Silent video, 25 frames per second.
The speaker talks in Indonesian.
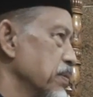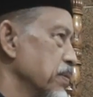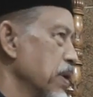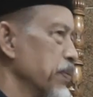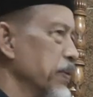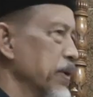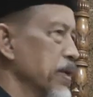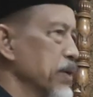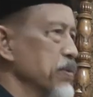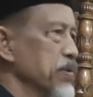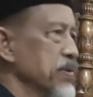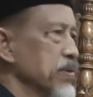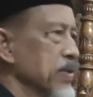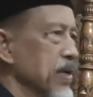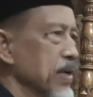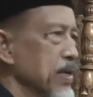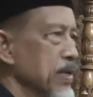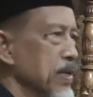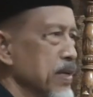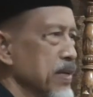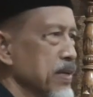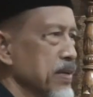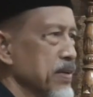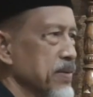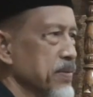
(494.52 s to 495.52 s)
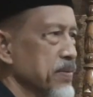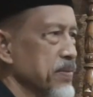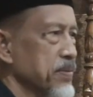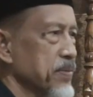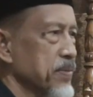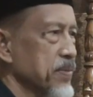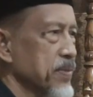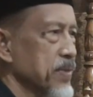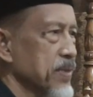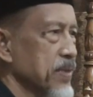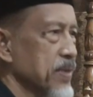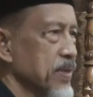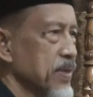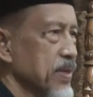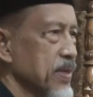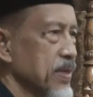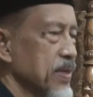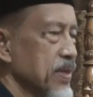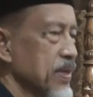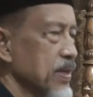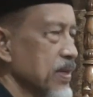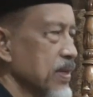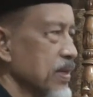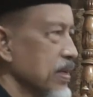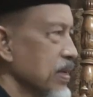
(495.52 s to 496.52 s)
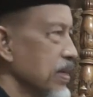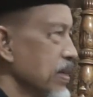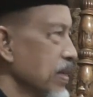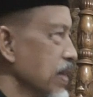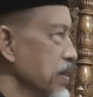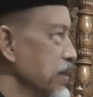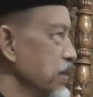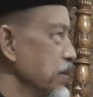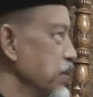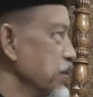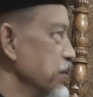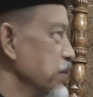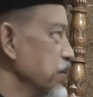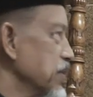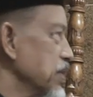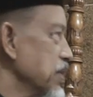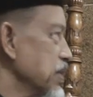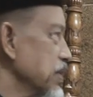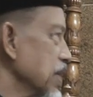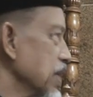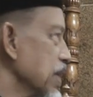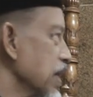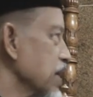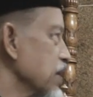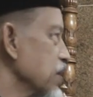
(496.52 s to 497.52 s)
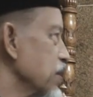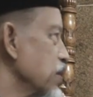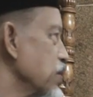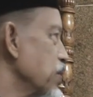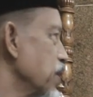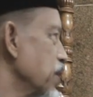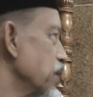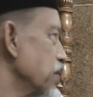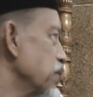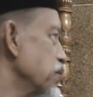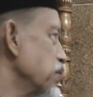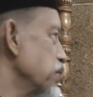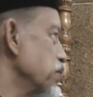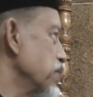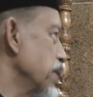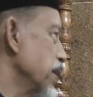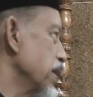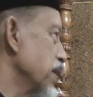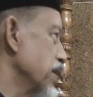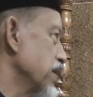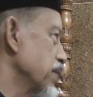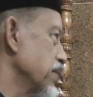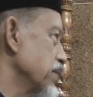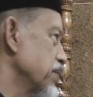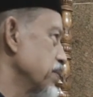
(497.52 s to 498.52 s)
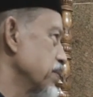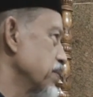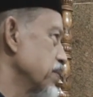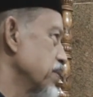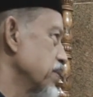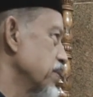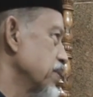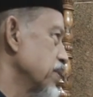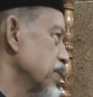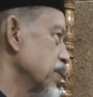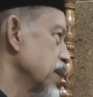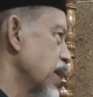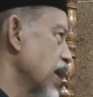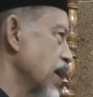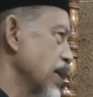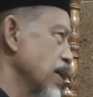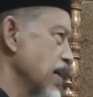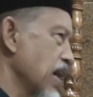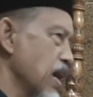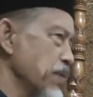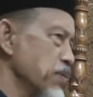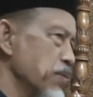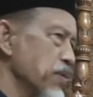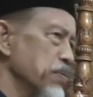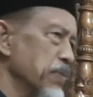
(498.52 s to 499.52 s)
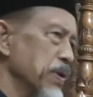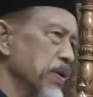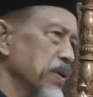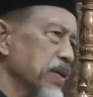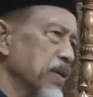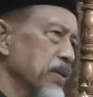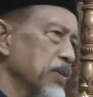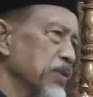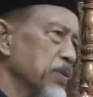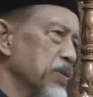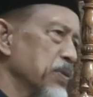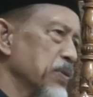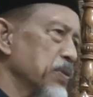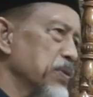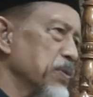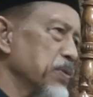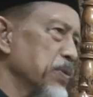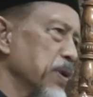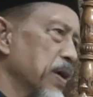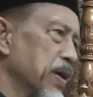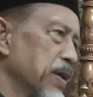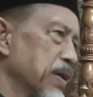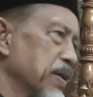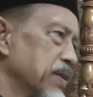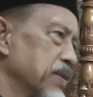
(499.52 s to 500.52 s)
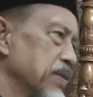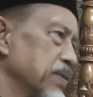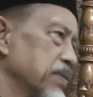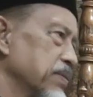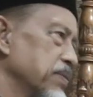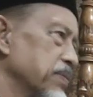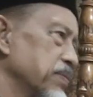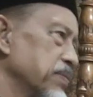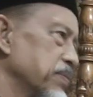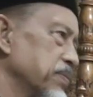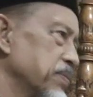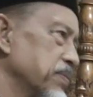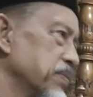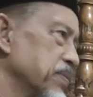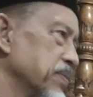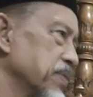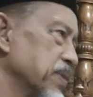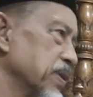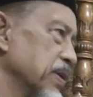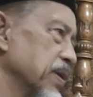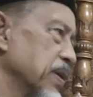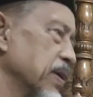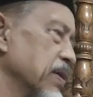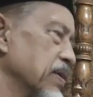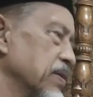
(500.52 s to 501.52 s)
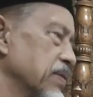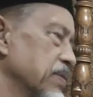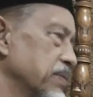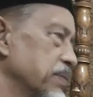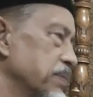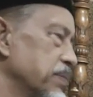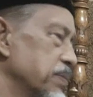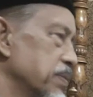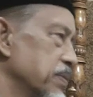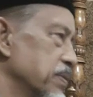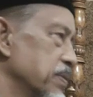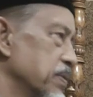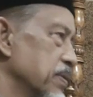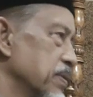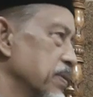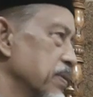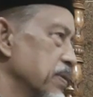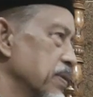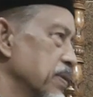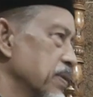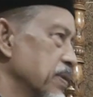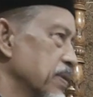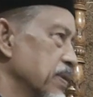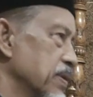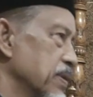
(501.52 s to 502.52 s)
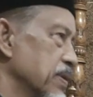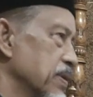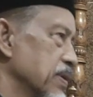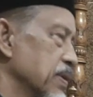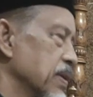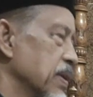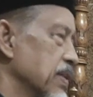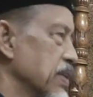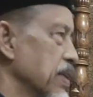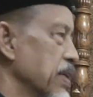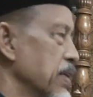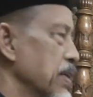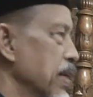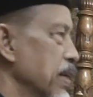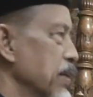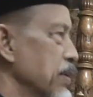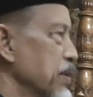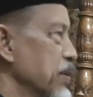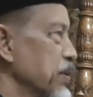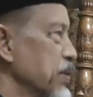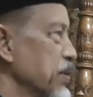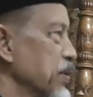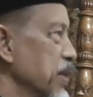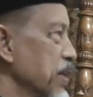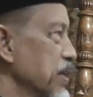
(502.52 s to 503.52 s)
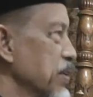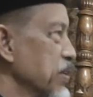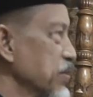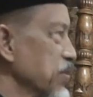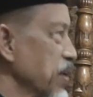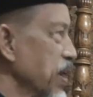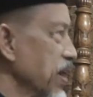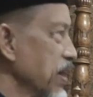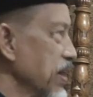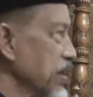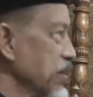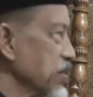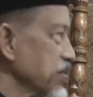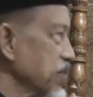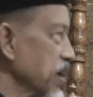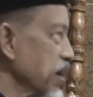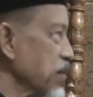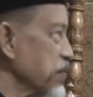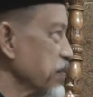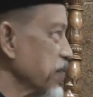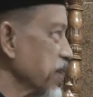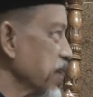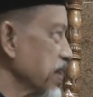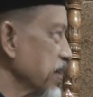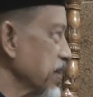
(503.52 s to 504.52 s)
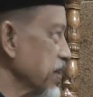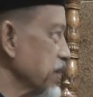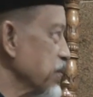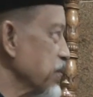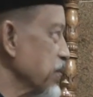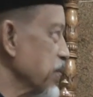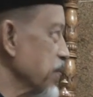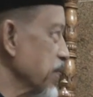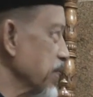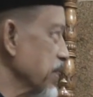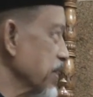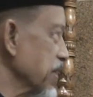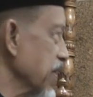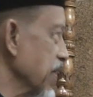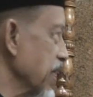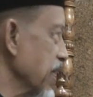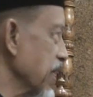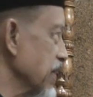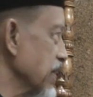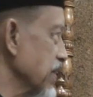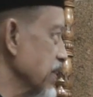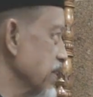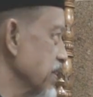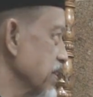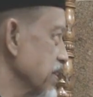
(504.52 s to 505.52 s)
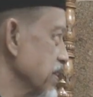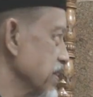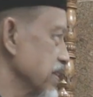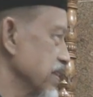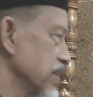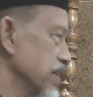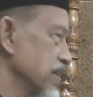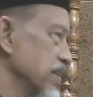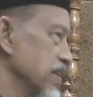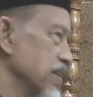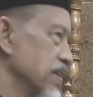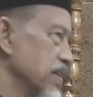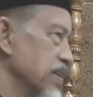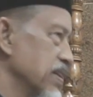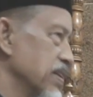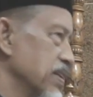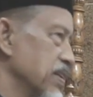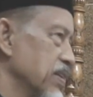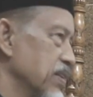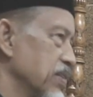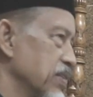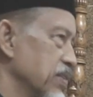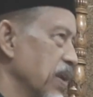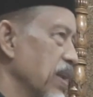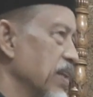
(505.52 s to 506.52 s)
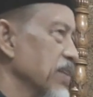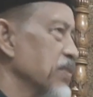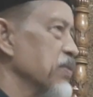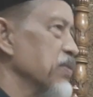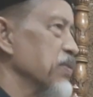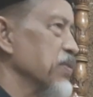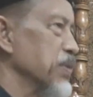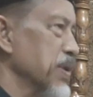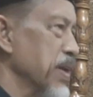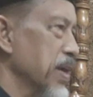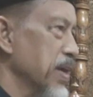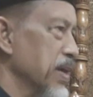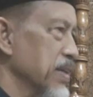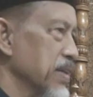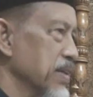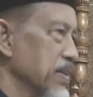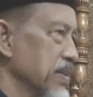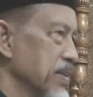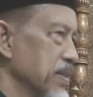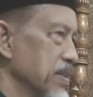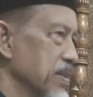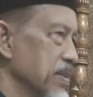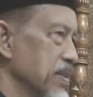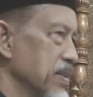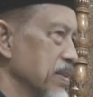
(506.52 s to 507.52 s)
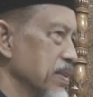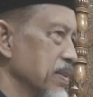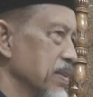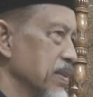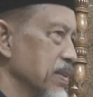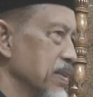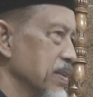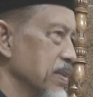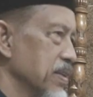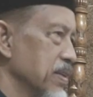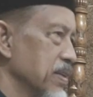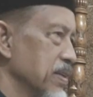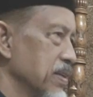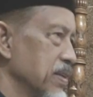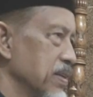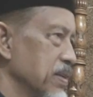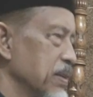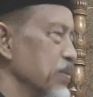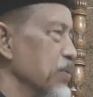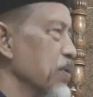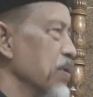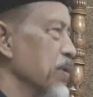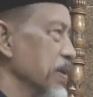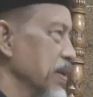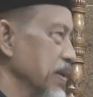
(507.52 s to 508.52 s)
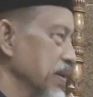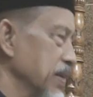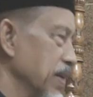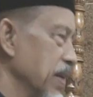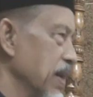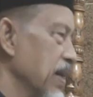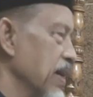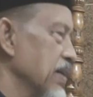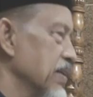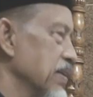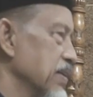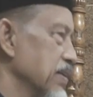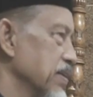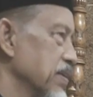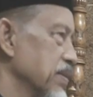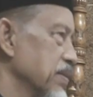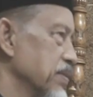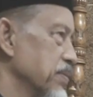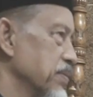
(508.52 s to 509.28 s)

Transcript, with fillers: Bapak Ibu sekalian, lanjut kita akan keluar rumah. Agama memberikan tuntunan. Ya. Kita dianjurkan salat safar dua rakaat salat sunat dua rakaat